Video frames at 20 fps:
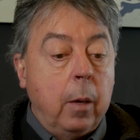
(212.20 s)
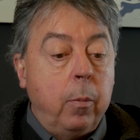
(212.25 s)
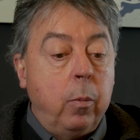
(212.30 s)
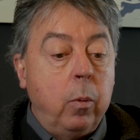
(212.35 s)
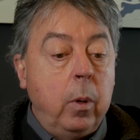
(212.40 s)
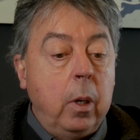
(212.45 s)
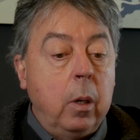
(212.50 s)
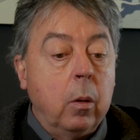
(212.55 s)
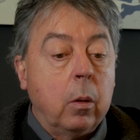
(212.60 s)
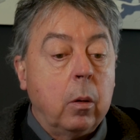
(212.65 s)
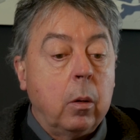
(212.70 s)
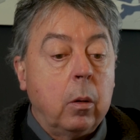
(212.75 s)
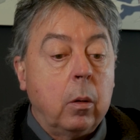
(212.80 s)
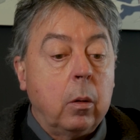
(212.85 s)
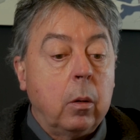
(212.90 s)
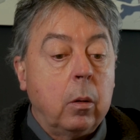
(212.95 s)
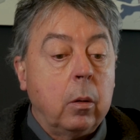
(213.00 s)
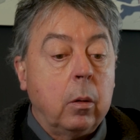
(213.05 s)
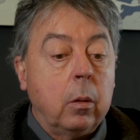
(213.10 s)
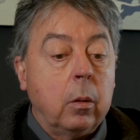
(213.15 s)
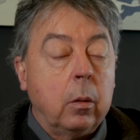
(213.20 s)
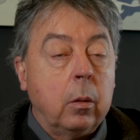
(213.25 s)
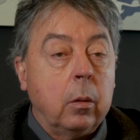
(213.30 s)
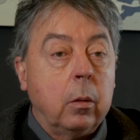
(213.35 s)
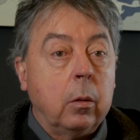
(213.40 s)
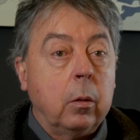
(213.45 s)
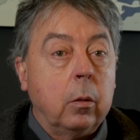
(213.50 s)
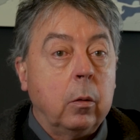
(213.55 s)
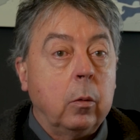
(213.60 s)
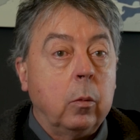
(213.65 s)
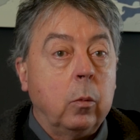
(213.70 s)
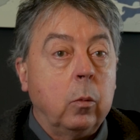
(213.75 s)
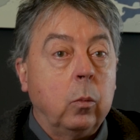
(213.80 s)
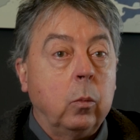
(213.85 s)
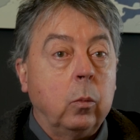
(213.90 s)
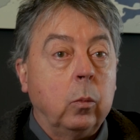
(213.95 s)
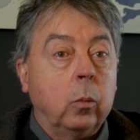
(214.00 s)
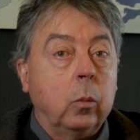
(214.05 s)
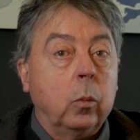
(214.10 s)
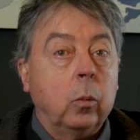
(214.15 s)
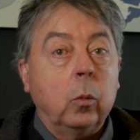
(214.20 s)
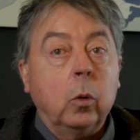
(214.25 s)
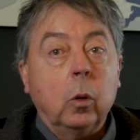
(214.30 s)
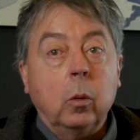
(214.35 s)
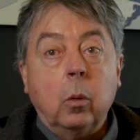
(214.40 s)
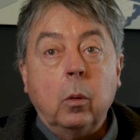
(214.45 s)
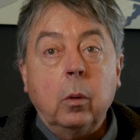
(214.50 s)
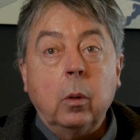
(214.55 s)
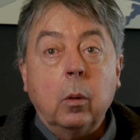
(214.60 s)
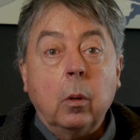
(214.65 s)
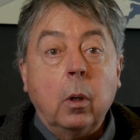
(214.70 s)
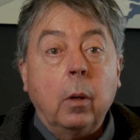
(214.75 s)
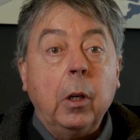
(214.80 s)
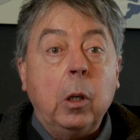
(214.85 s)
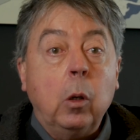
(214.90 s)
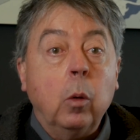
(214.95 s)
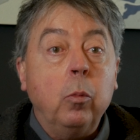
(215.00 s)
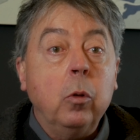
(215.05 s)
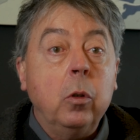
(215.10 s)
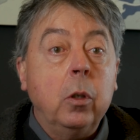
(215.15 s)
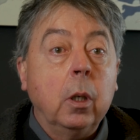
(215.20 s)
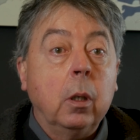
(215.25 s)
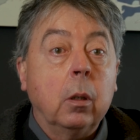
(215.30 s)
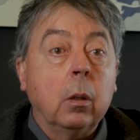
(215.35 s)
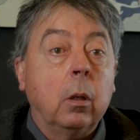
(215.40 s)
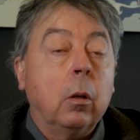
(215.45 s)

Et puis, euh, donc on, avec le budget,